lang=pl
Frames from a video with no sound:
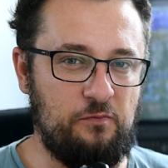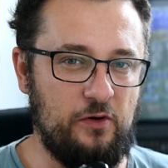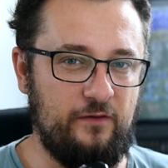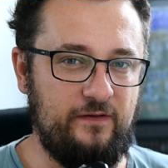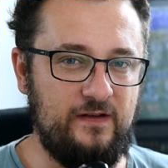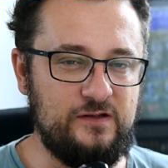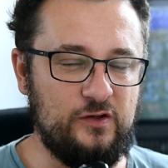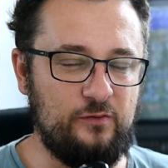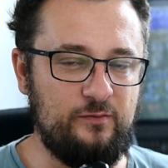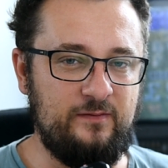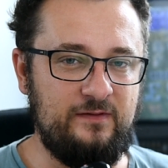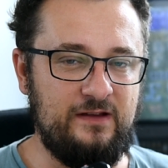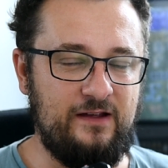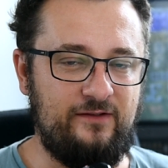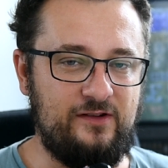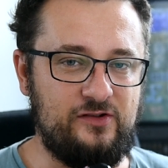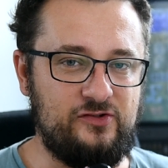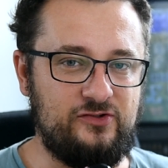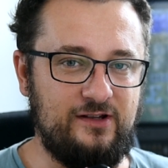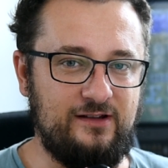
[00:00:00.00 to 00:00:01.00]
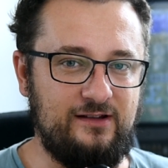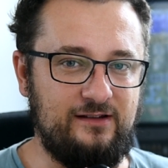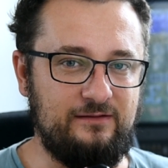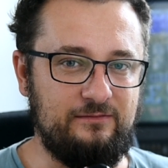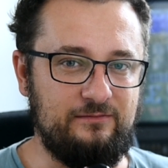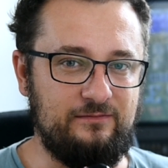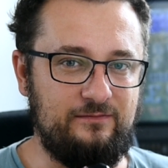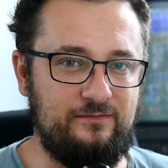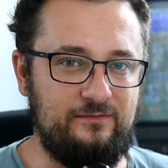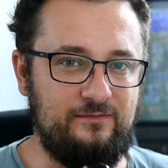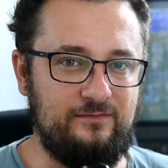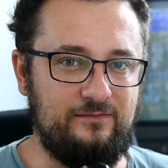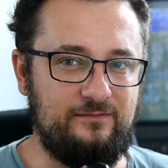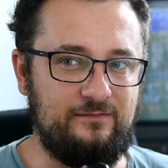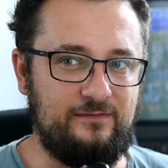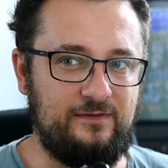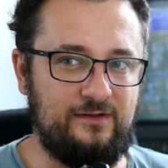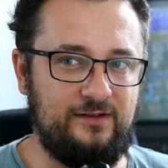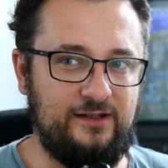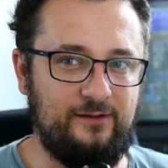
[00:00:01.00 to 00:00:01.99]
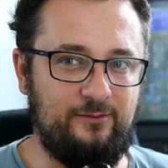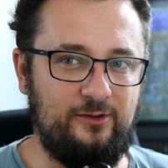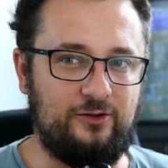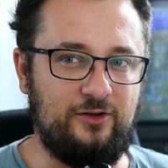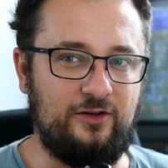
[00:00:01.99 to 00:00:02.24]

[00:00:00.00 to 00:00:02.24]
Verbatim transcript: Powiedziałbym nawet, że gdyby